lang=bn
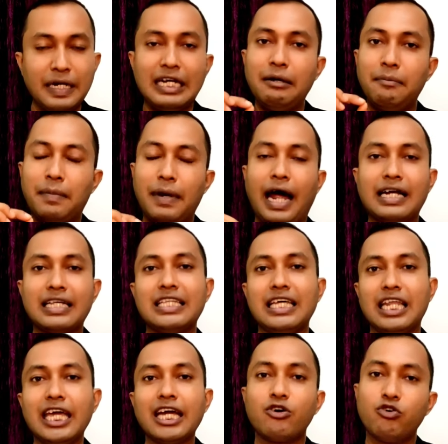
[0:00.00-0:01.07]
পেটে ব্লাড
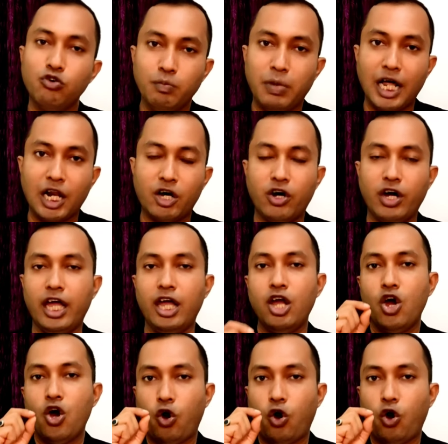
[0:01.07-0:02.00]
দিলে খুব ভালো হয়